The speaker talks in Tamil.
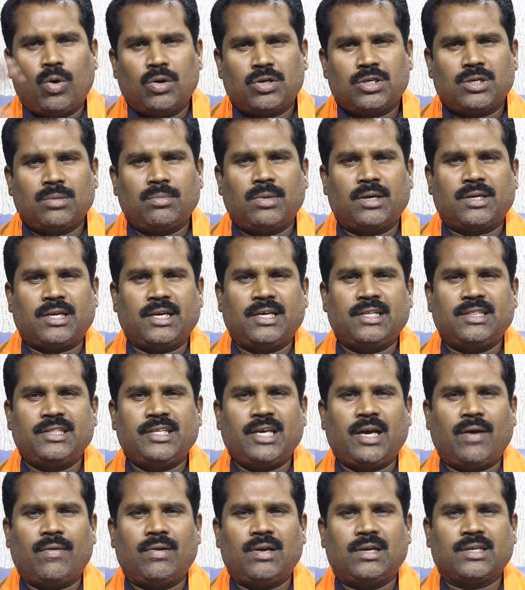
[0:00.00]
ஒட்டுமொத்த
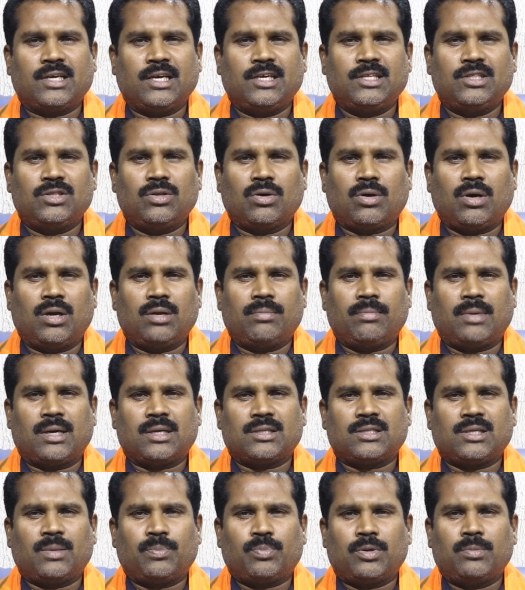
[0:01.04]
இந்தியாவில் இருக்க இந்துக்கள்
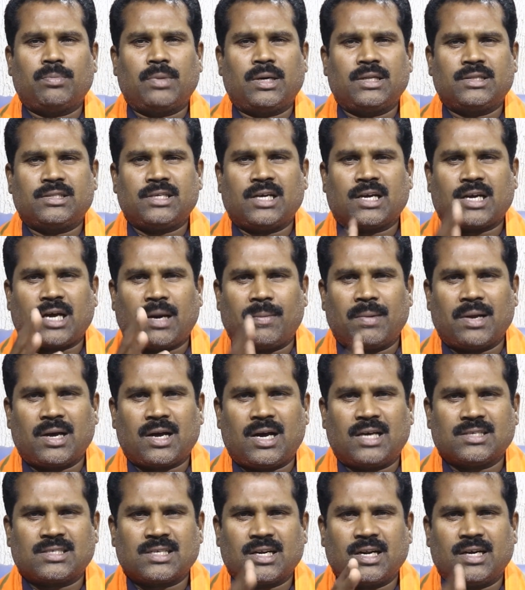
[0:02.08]
மனத்தை புண்படுத்திய
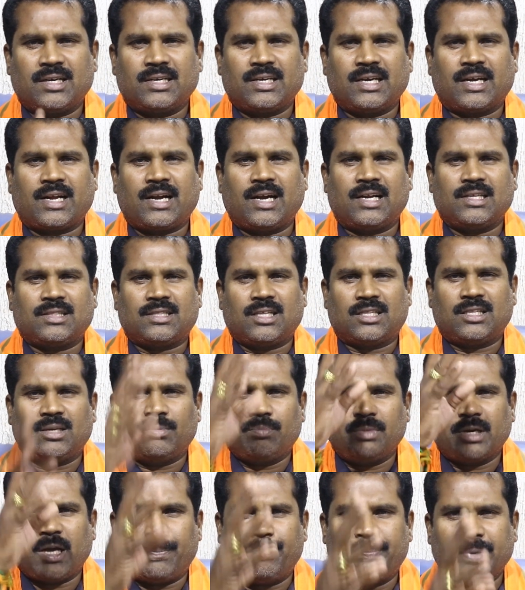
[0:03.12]
கமலஹாசன் அன்னைக்கு கிடைத்தது
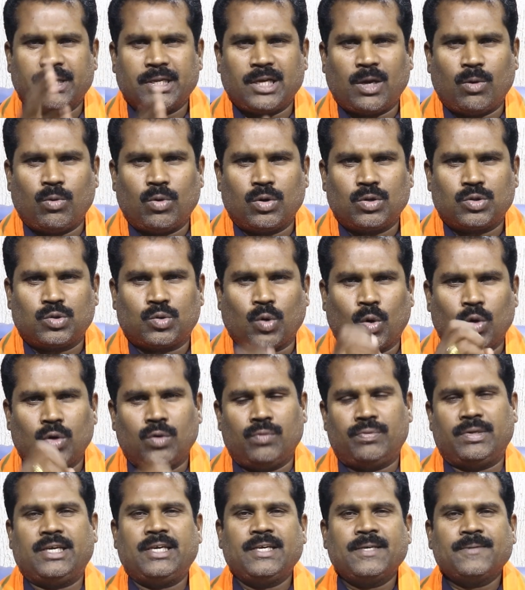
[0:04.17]
மிகப்பெரிய ஒரு
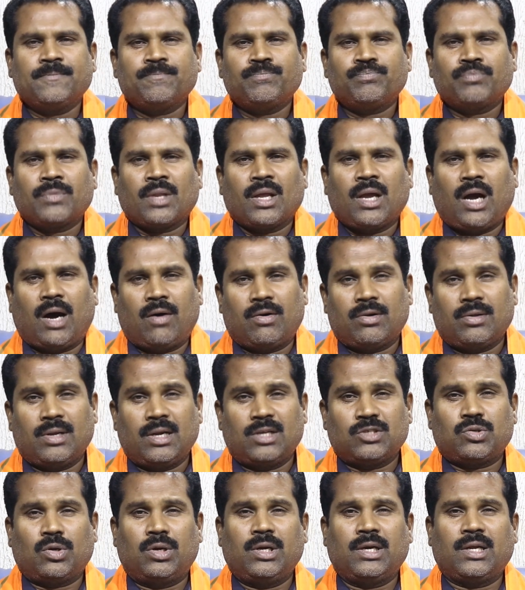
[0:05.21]
தோல்வி அவர்
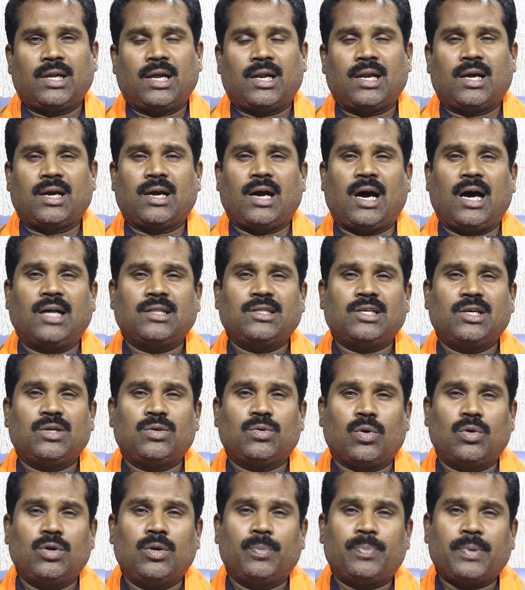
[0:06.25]
எல்லாம் சொல்லிக்கிறார் நான்
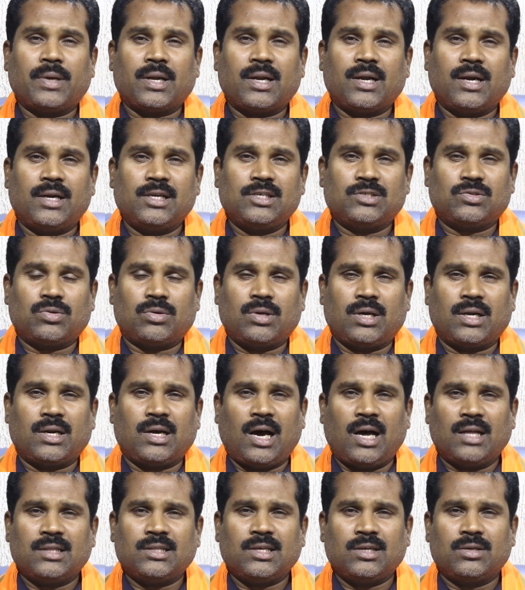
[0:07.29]
காந்தியின் கொள்ளு பேர் நீ சொன்னார்
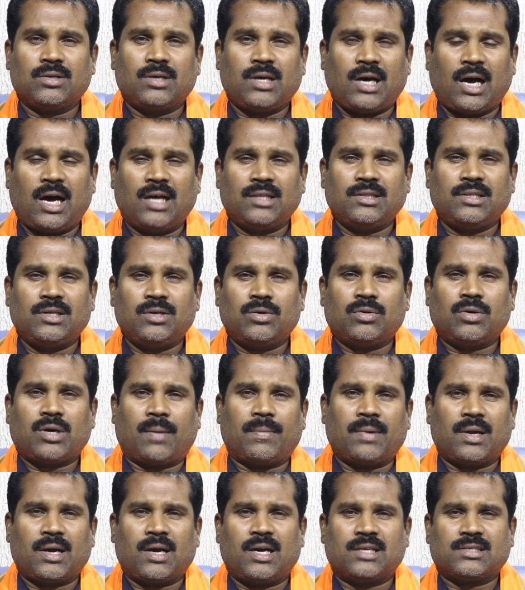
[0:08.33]
காந்தியின் காந்தியும்
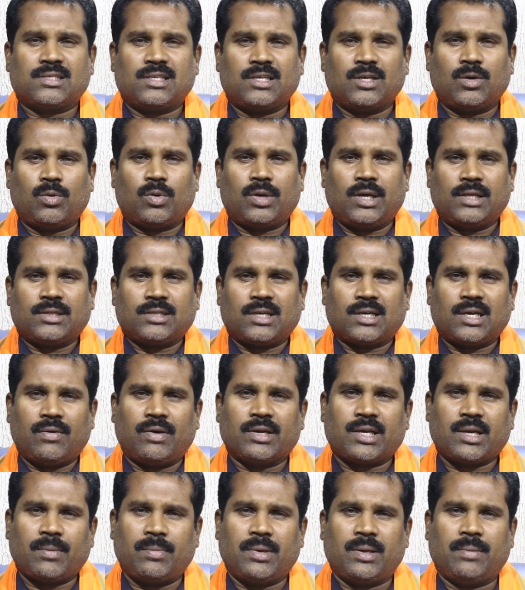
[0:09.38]
கமலஹாசனையும் ஒரே
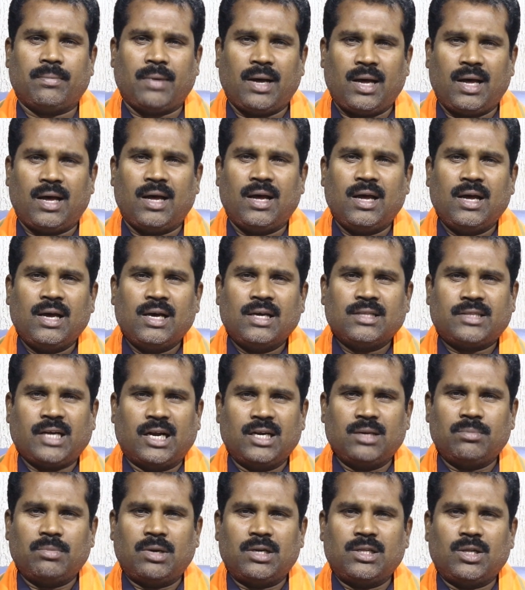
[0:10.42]
தட்டில் வைக்க முடியுமா
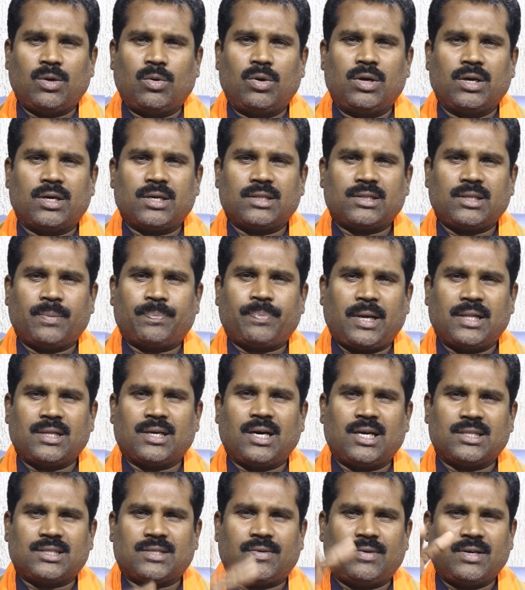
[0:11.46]
தனி மனித ஒழுக்கத்தை
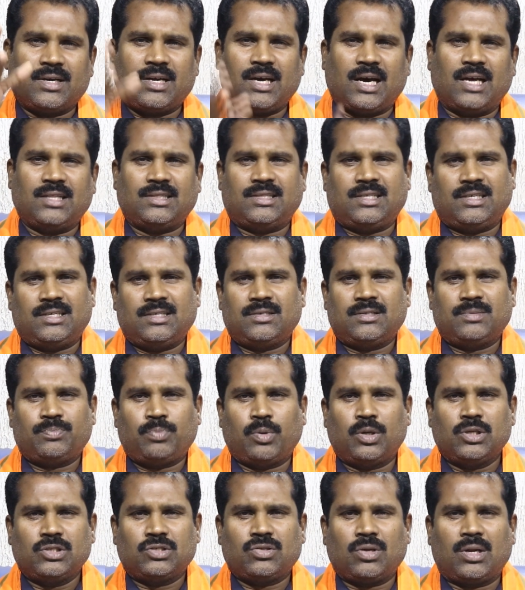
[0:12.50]
பாதுகாத்தவர் காந்தி
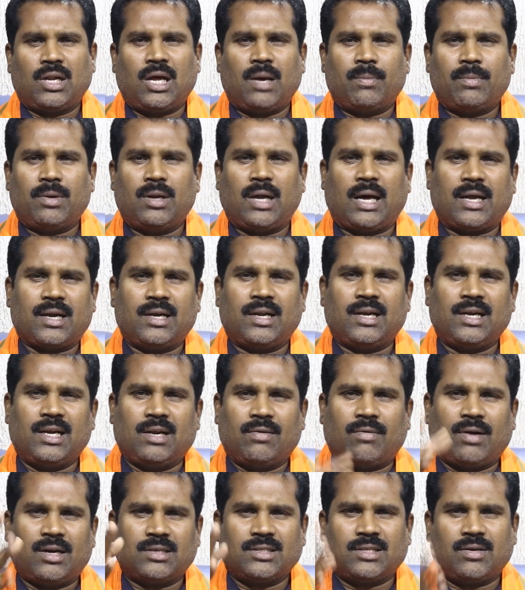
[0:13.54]
பொய் சொல்லாமல்
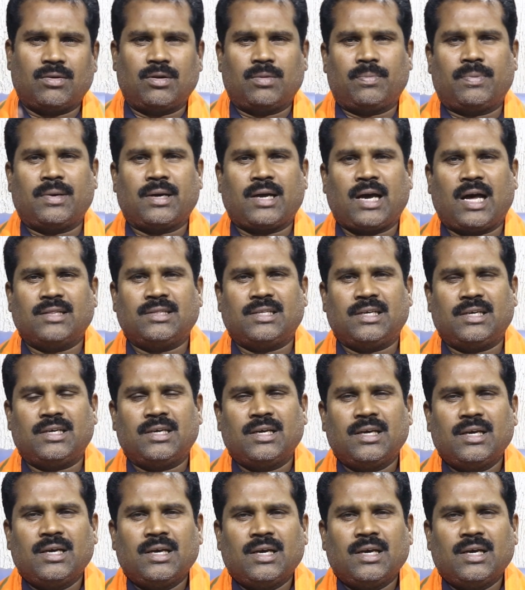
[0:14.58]
அறநறியில் வாழ்ந்தவர் காந்தி